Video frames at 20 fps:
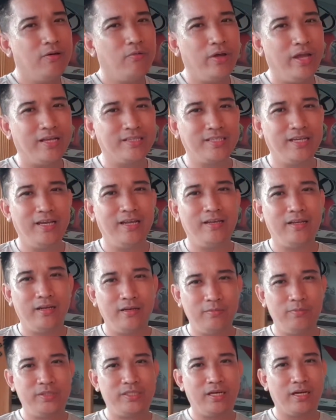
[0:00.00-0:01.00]
WA saya
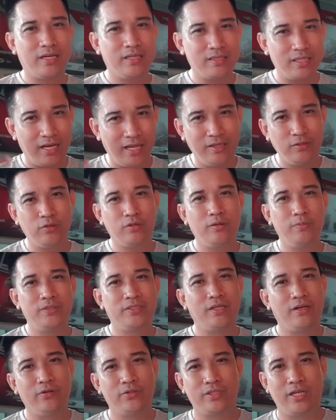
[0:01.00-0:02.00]
dan bisa kita lanjut lebih
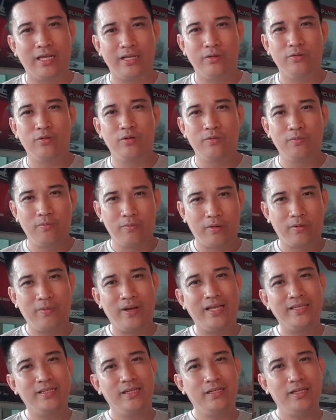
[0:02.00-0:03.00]
serius lagi untuk
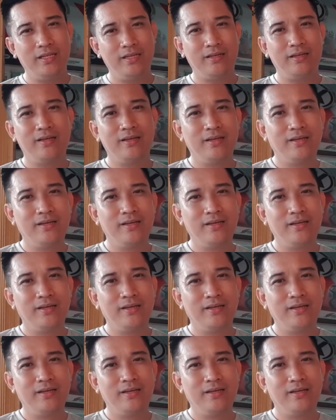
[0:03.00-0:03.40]
berbelanja di